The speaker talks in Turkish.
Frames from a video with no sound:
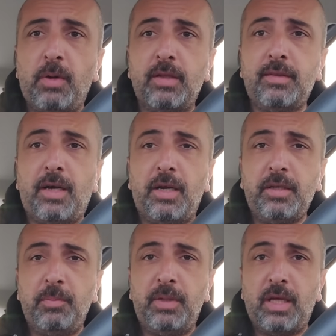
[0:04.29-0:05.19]
Hatta
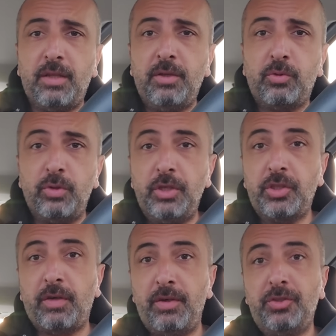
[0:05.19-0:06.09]
arka planda
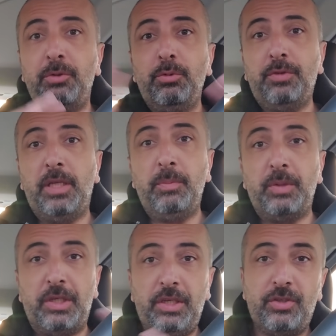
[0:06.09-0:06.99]
güneş yavaşça yükselip
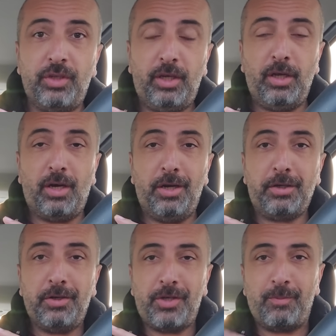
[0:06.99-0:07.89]
iyice
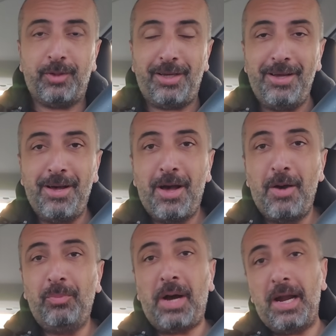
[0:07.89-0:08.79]
arka camda
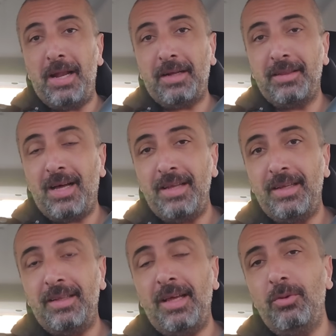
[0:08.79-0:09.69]
parlaklığa
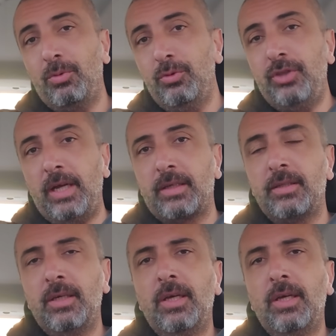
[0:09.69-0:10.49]
neden olacak.